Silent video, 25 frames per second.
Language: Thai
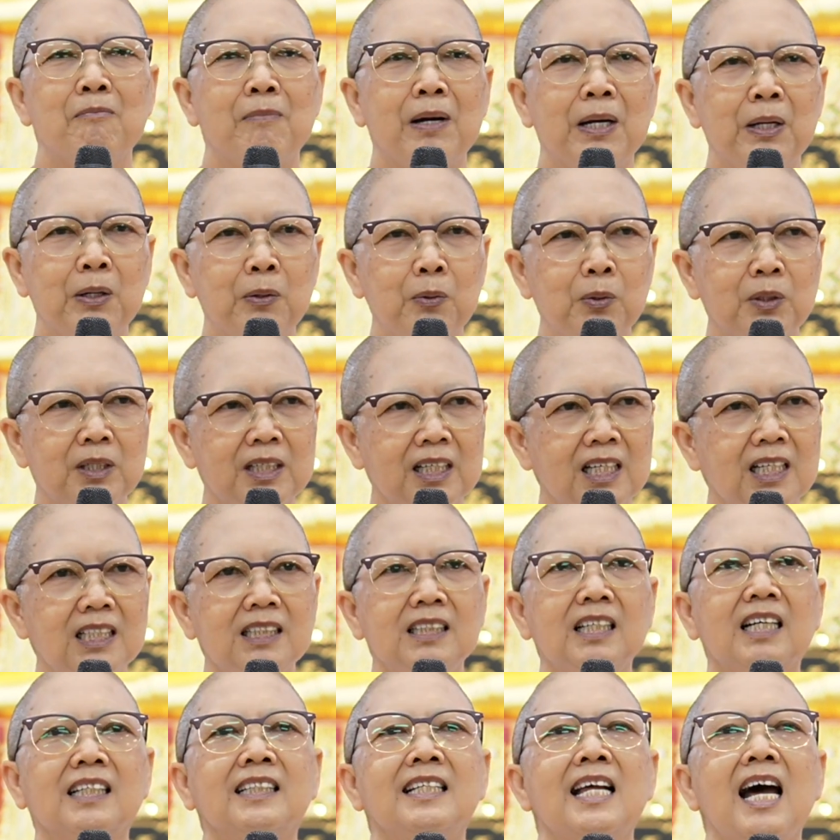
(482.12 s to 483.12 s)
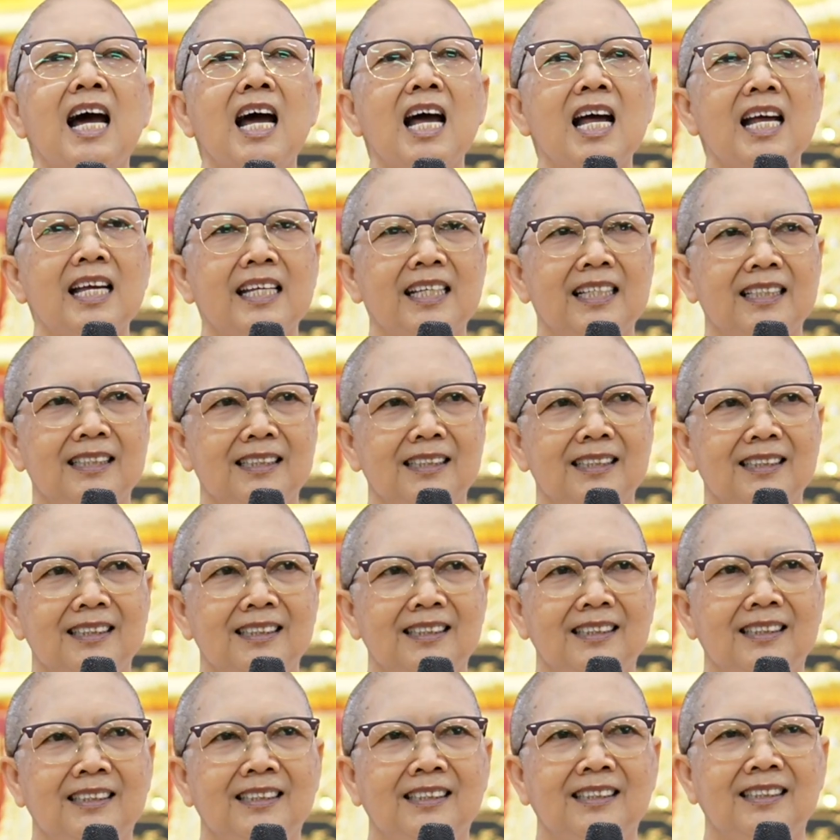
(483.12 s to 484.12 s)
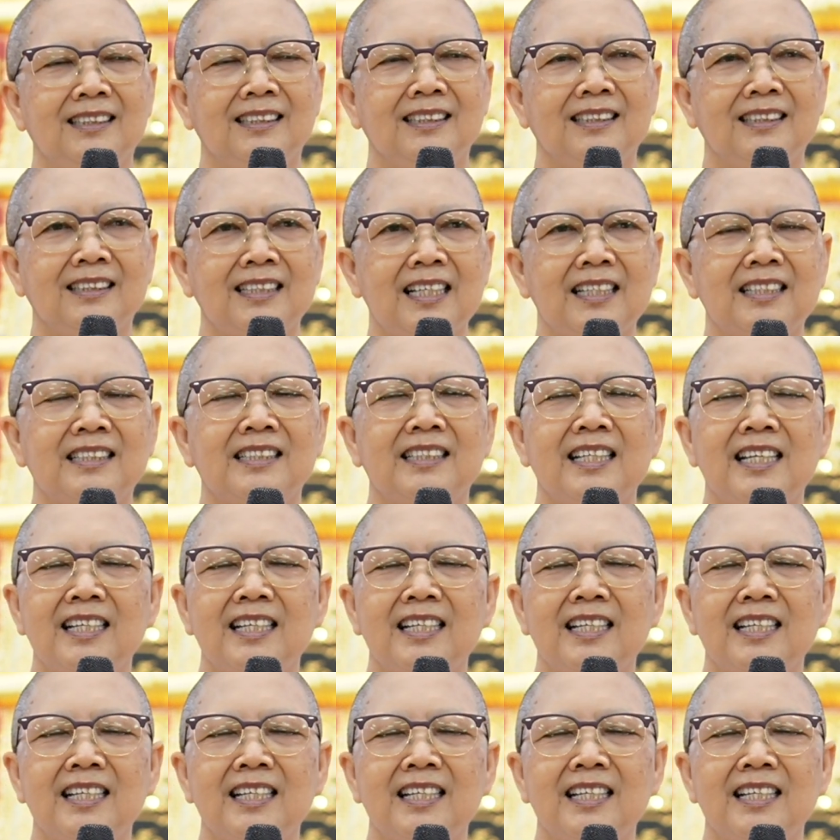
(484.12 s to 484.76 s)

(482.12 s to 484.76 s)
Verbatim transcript: มนุษย์เลือกได้แต่